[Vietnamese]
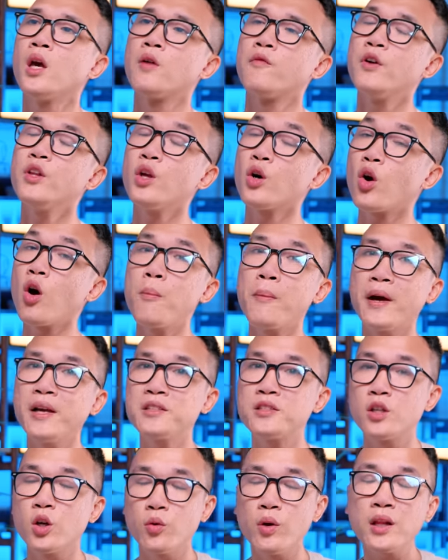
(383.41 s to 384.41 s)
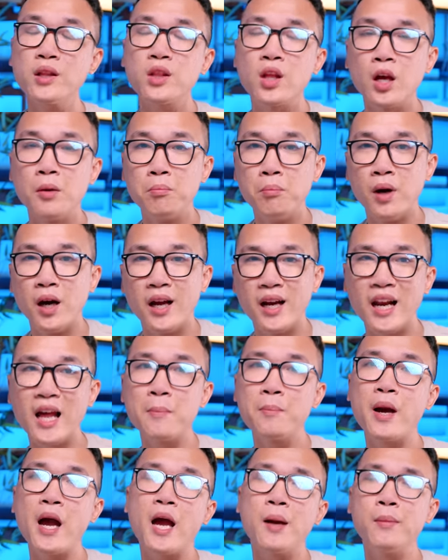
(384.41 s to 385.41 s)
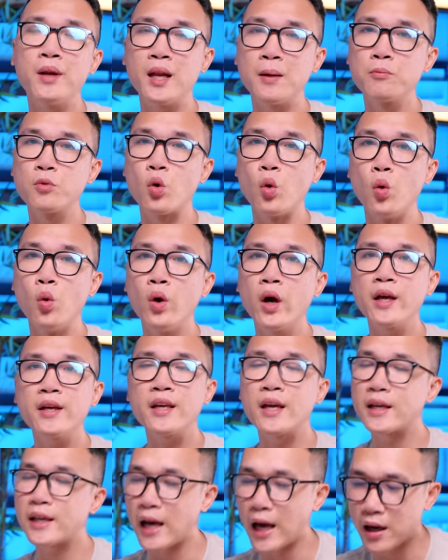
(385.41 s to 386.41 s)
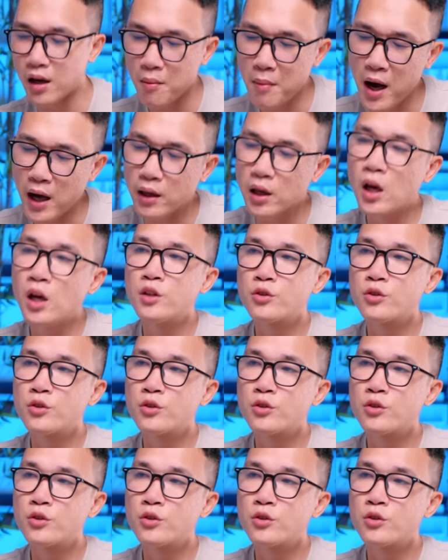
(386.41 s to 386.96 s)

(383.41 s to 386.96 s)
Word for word: với những con máy chiếu đắt tiền 15 25 củ hay kể cả các bạn